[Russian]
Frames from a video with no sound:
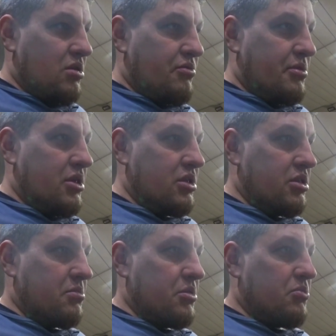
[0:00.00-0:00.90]
в
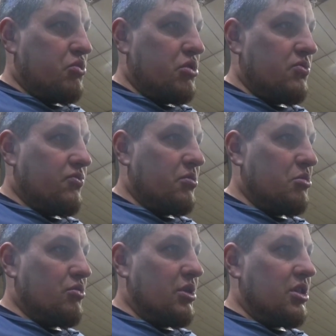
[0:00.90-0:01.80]
принципе, будем
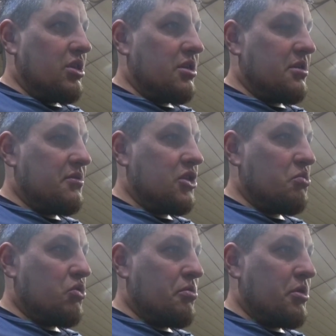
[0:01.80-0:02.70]
выбивать, наверное, все
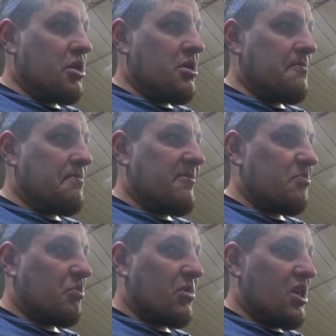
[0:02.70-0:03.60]
пробки
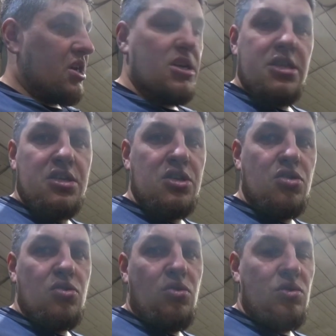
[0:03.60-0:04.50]
приточить новую.